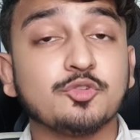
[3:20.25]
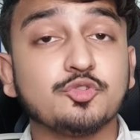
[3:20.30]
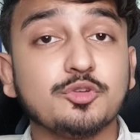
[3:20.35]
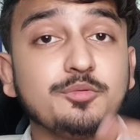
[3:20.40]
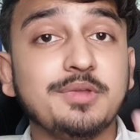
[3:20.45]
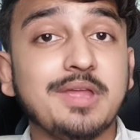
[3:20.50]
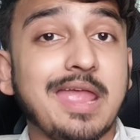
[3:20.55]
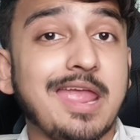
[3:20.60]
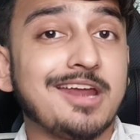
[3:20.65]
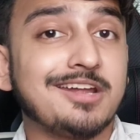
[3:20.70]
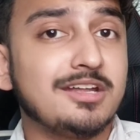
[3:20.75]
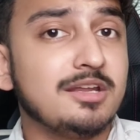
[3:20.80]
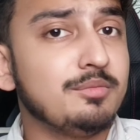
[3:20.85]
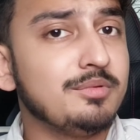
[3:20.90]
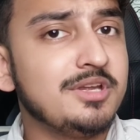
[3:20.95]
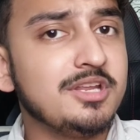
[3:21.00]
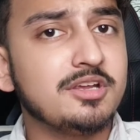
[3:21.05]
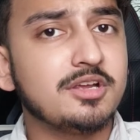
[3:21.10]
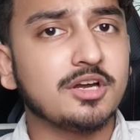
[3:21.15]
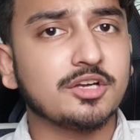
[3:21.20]
जो भी
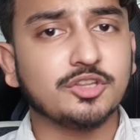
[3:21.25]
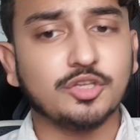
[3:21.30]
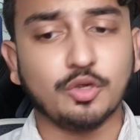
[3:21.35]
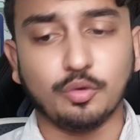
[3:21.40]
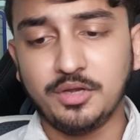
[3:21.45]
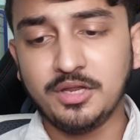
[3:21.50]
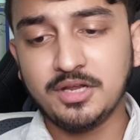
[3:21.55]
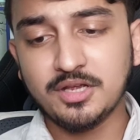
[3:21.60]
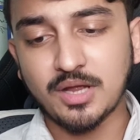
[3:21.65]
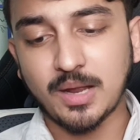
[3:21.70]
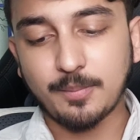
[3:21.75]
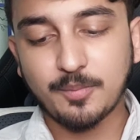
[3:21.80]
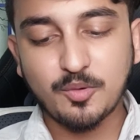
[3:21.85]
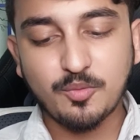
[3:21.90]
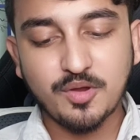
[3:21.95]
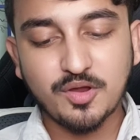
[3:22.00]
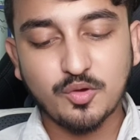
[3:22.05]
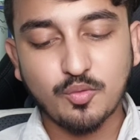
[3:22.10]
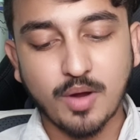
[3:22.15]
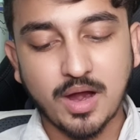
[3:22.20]
एक्टिविटी करते हो ठीक है
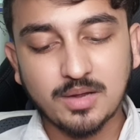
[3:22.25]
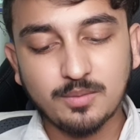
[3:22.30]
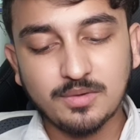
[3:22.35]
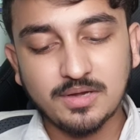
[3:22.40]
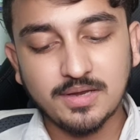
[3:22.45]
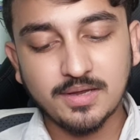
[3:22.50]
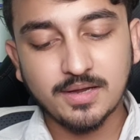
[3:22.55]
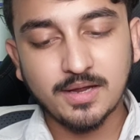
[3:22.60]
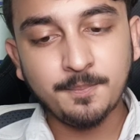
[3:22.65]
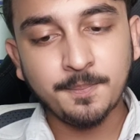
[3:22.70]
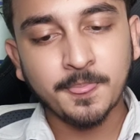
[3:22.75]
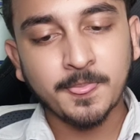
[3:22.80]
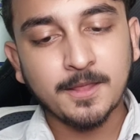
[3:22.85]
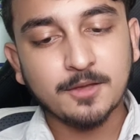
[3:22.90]
आपको वही क्वाइन मिलेगा